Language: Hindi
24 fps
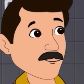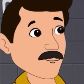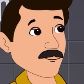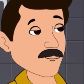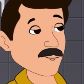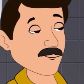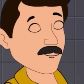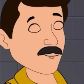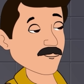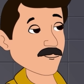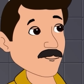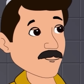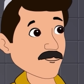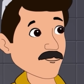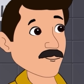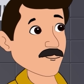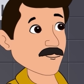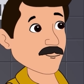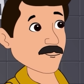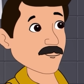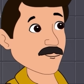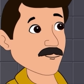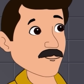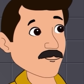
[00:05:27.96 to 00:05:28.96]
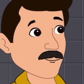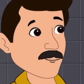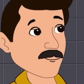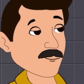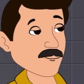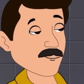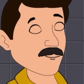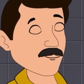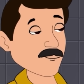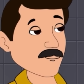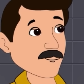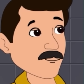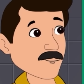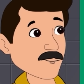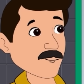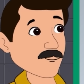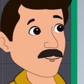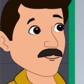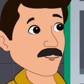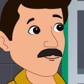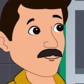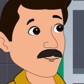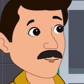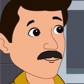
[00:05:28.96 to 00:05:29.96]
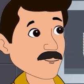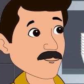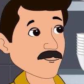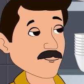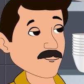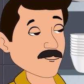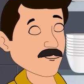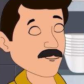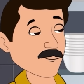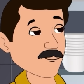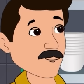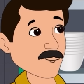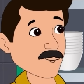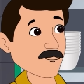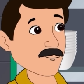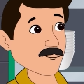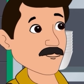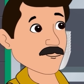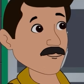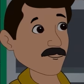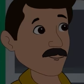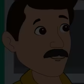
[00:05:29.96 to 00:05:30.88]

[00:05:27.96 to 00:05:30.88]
ये कहकर महेश रसोई से बाहर चला जाता है